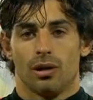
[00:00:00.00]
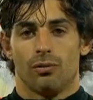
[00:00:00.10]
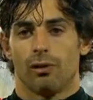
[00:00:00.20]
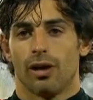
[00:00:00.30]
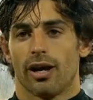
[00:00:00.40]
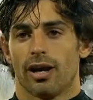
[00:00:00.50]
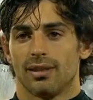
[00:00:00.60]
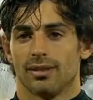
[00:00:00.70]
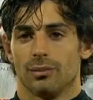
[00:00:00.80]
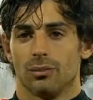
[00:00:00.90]
fuera de
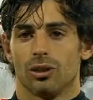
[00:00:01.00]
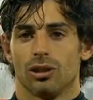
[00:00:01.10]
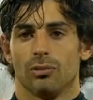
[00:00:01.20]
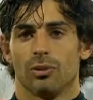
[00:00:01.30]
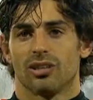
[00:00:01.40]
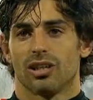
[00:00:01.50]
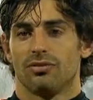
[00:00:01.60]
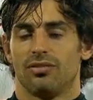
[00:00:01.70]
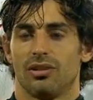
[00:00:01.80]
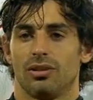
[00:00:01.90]
casa, mucho tiempo de
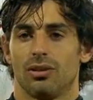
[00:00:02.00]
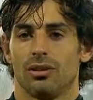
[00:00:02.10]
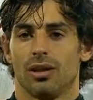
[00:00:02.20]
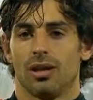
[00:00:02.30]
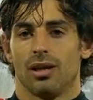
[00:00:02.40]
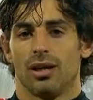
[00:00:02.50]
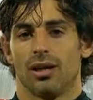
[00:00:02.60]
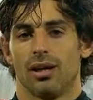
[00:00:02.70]
sacrificio, de,